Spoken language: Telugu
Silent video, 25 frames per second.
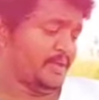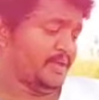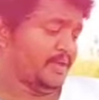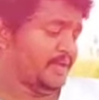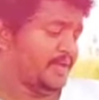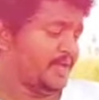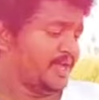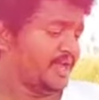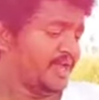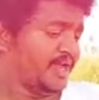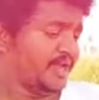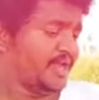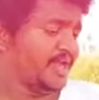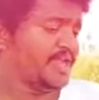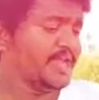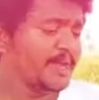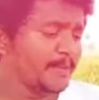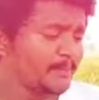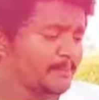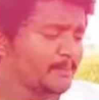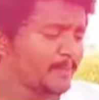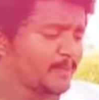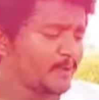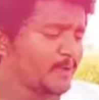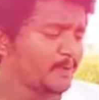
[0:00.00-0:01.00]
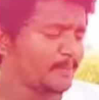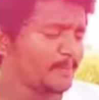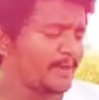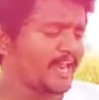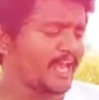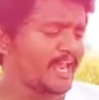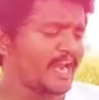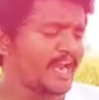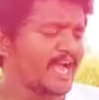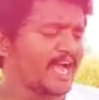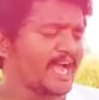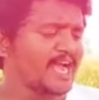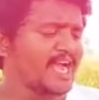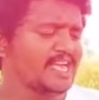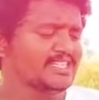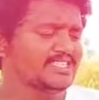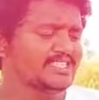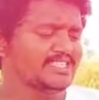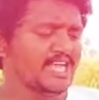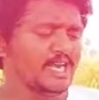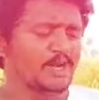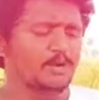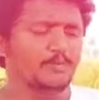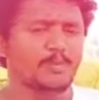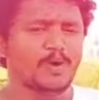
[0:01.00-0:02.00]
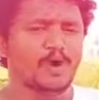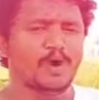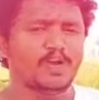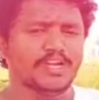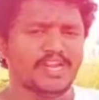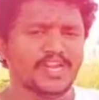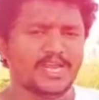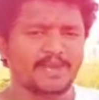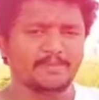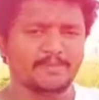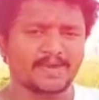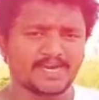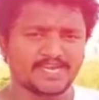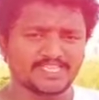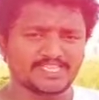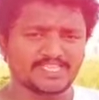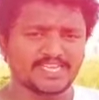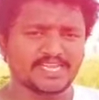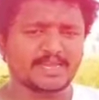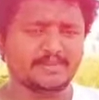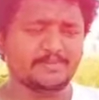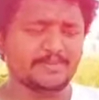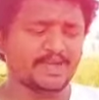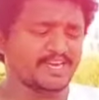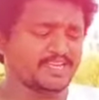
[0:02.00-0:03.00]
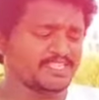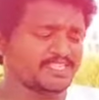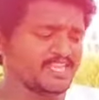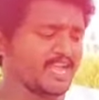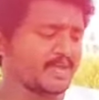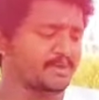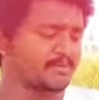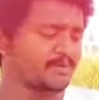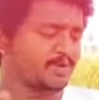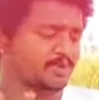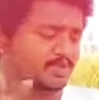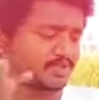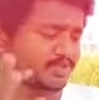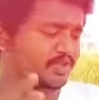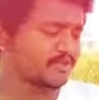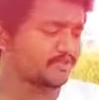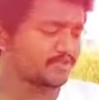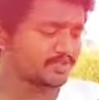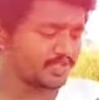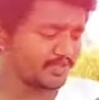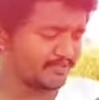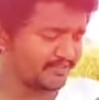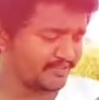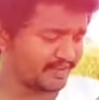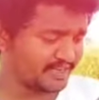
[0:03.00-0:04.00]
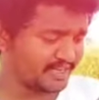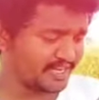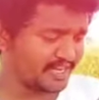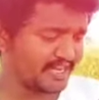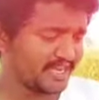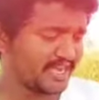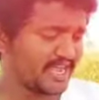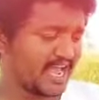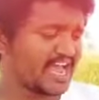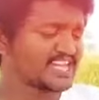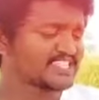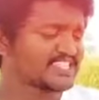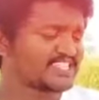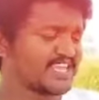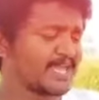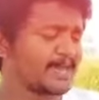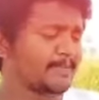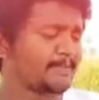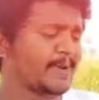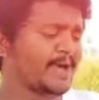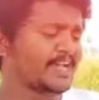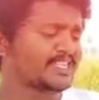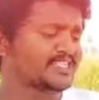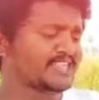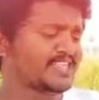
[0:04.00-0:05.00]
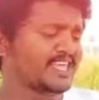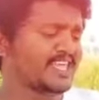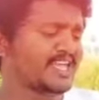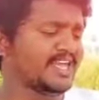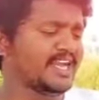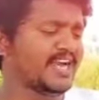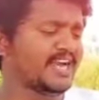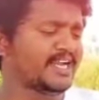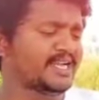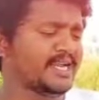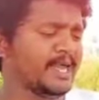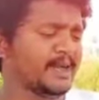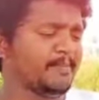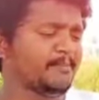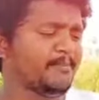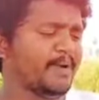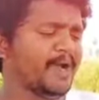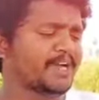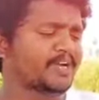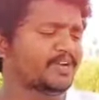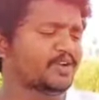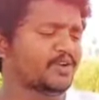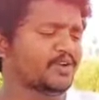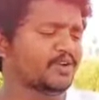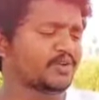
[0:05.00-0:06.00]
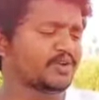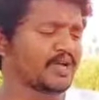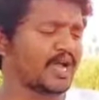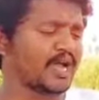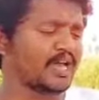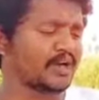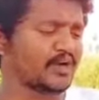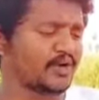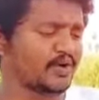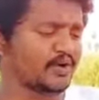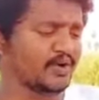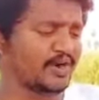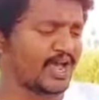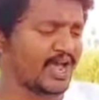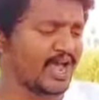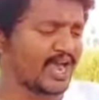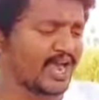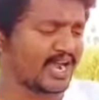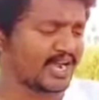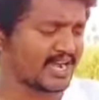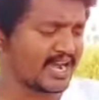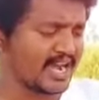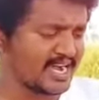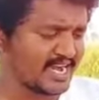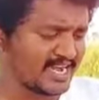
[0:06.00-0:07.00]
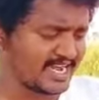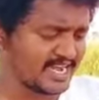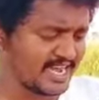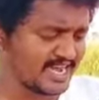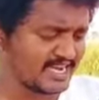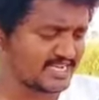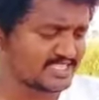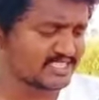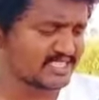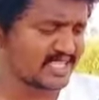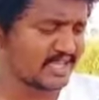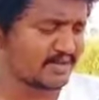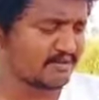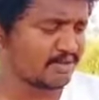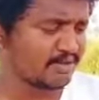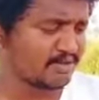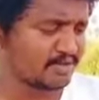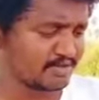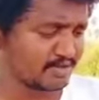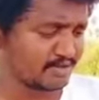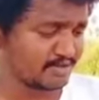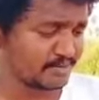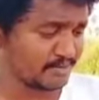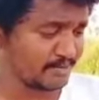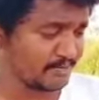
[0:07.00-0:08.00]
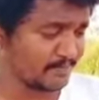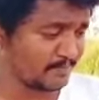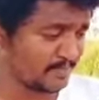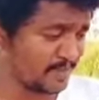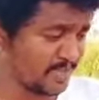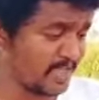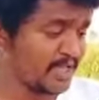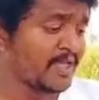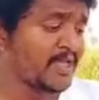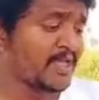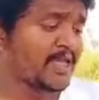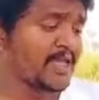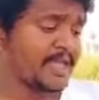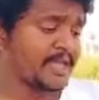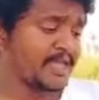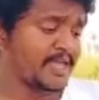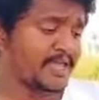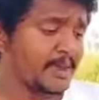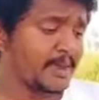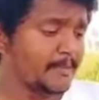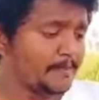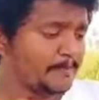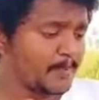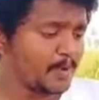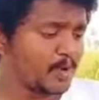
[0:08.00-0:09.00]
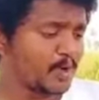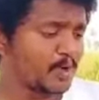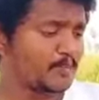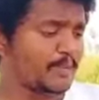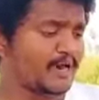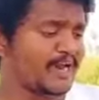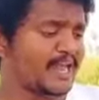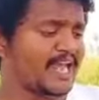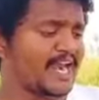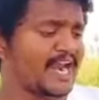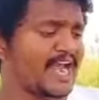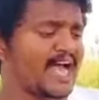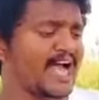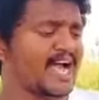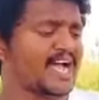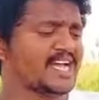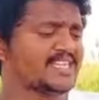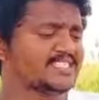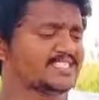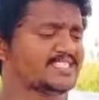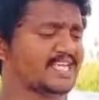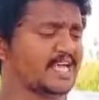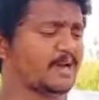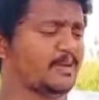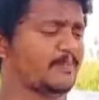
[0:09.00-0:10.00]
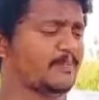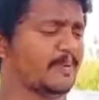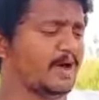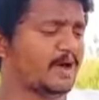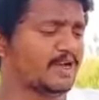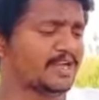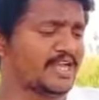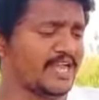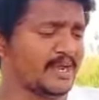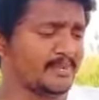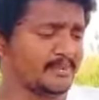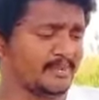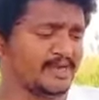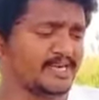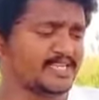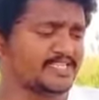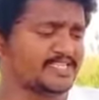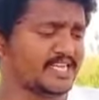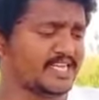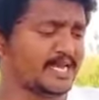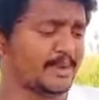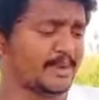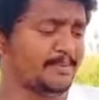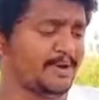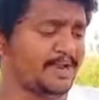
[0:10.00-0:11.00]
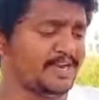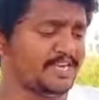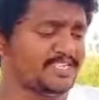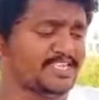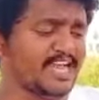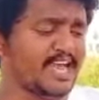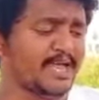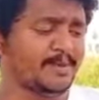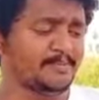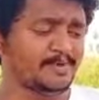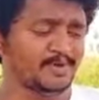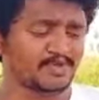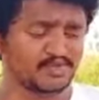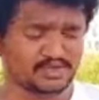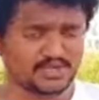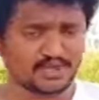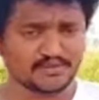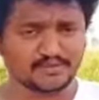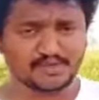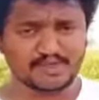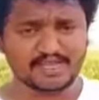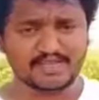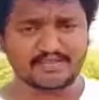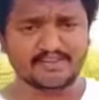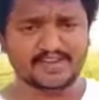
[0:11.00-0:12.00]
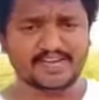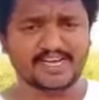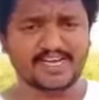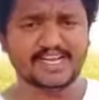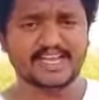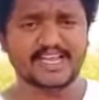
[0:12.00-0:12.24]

హే ఇప్పుడు పడరా అస్సలు పోటీ మనిషికి మనిషే మృత్యువు దివిటి ఆస్తి పాస్తి అడ్డం పెట్టు కరోనా కనికరిస్తే ఒట్టు ఇప్పుడు పడరా అసలు పోటీ మనిషికి మనిషే మృత్యువు దివిటి